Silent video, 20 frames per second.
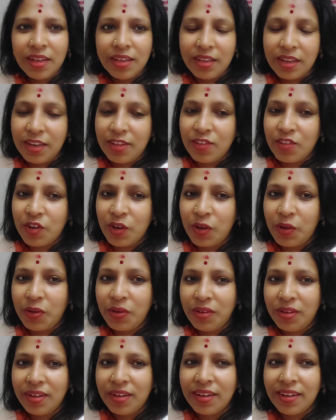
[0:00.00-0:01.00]
তাহলে চলো
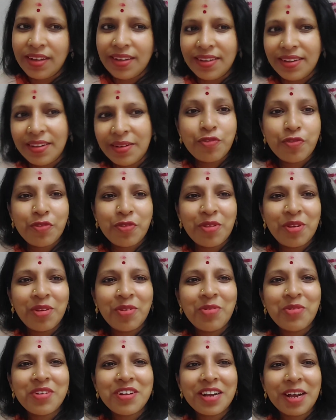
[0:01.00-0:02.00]
সুস্থ
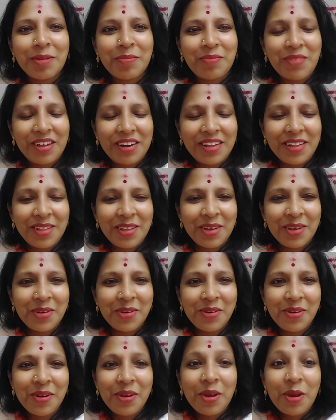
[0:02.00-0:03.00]
থেকো সাবধানে থেকো
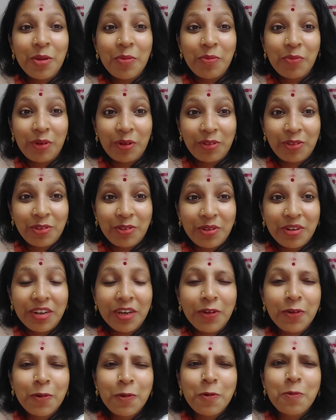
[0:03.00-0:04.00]
বছরটা
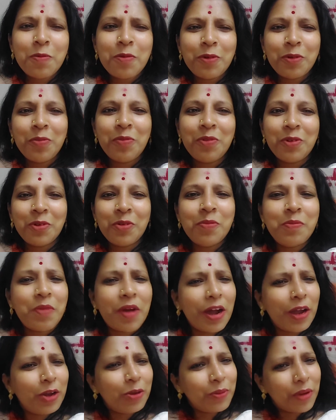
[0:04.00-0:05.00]
খুব খুব খুব
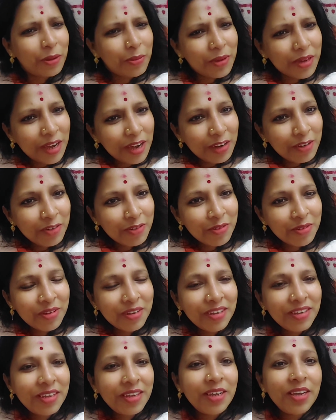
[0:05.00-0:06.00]
ভালোভাবে কাটুক
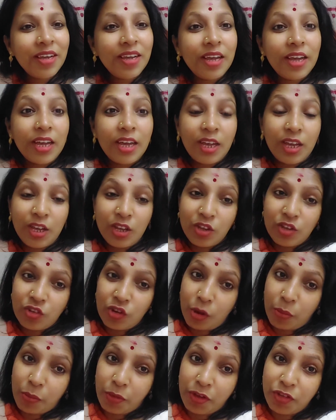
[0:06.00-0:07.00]

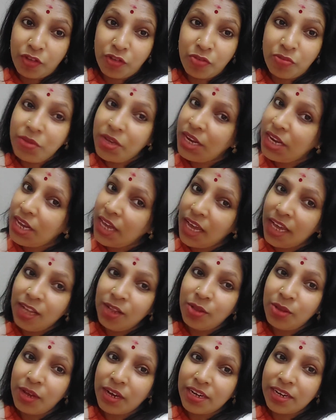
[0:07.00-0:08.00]
সব কিছু মিলিয়েই
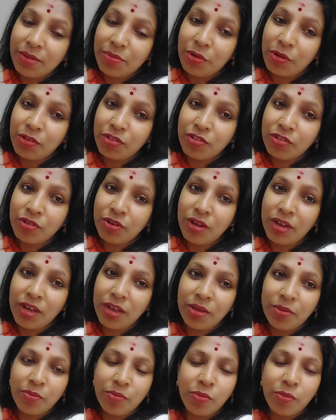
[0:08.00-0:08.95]
তো একটা বছর হয়